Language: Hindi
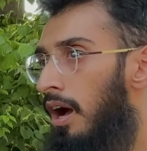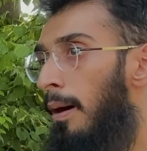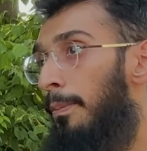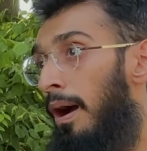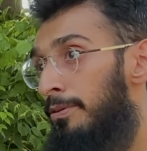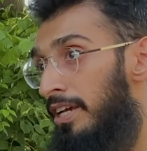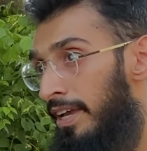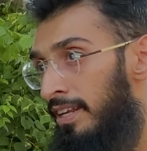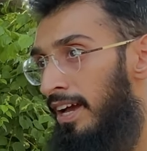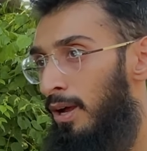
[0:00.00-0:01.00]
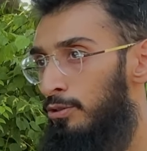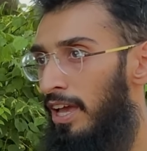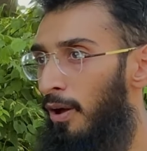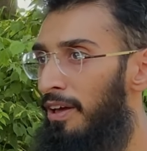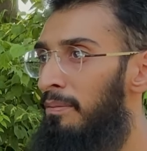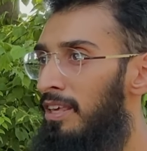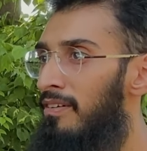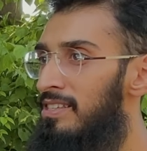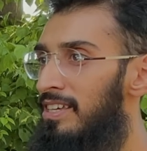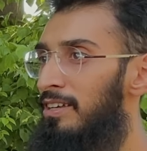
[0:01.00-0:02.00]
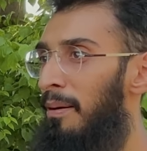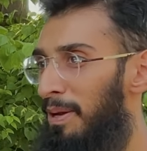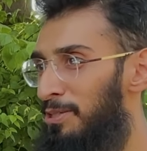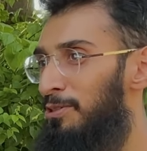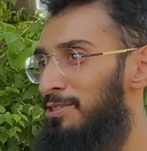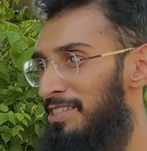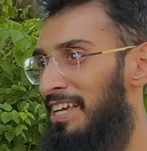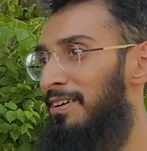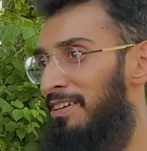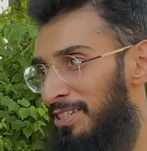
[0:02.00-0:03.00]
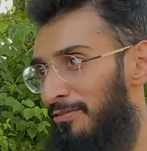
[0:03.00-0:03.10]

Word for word: अब आप यकीन करें उस एलॉयरम की वजह से हमने जो जो चीज़ें एडवेंचर